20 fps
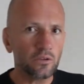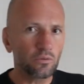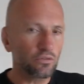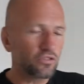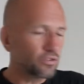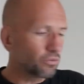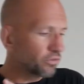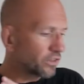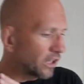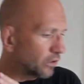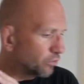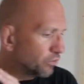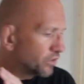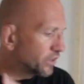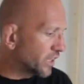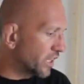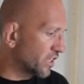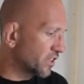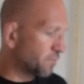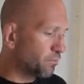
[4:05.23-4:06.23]
Donc si on calcule
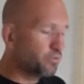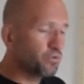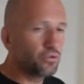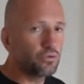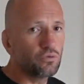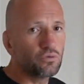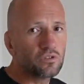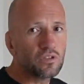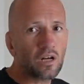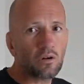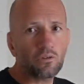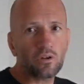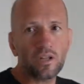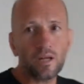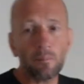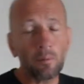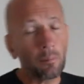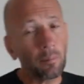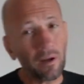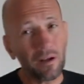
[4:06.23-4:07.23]
15 plus 12, là on en
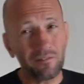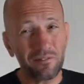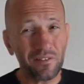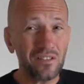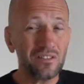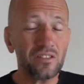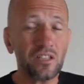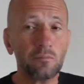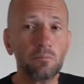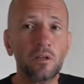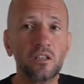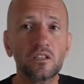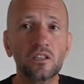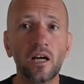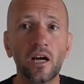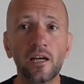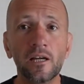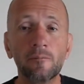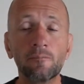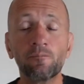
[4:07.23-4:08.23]
a à peu près à 27 mètres
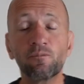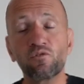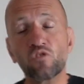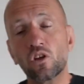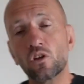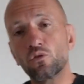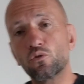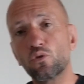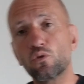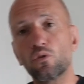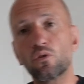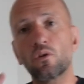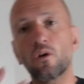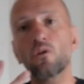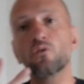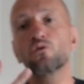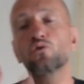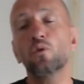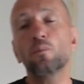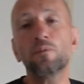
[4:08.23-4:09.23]
carrés de,
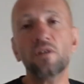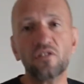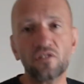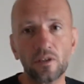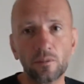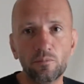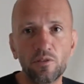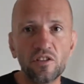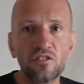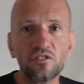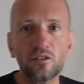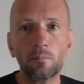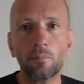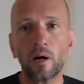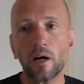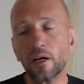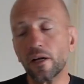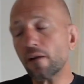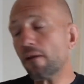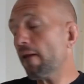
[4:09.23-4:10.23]
en deux pièces reptiles
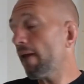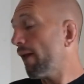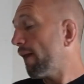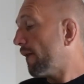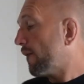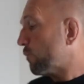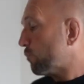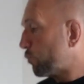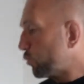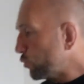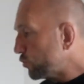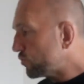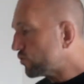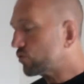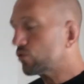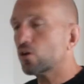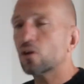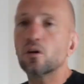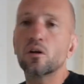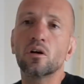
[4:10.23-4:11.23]
séparées
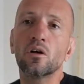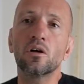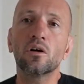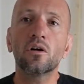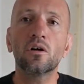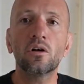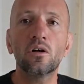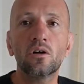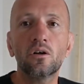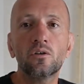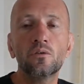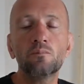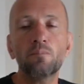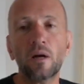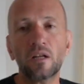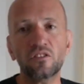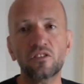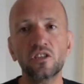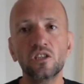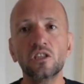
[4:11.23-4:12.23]
plus euh, une
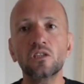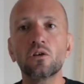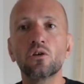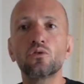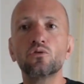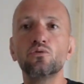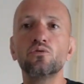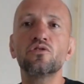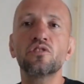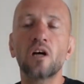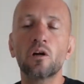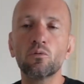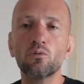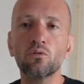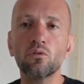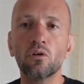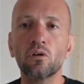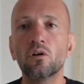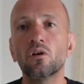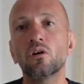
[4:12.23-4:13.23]
partie euh, du
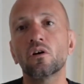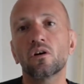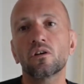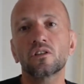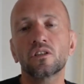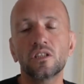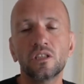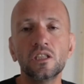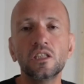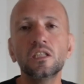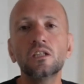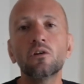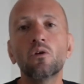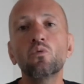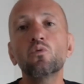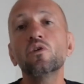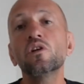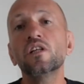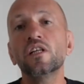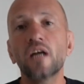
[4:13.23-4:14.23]
salon euh, qui,
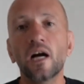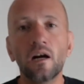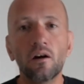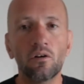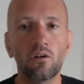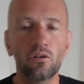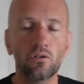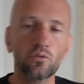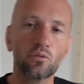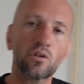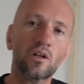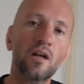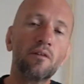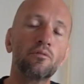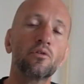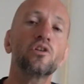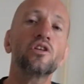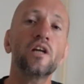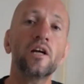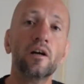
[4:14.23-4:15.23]
où il y a donc la
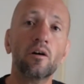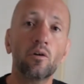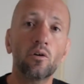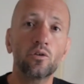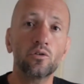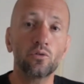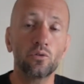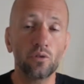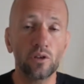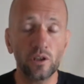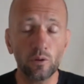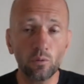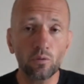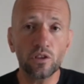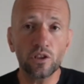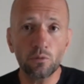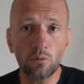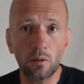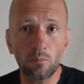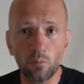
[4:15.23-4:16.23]
volière de Léon,
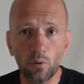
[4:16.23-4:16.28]
l'iguane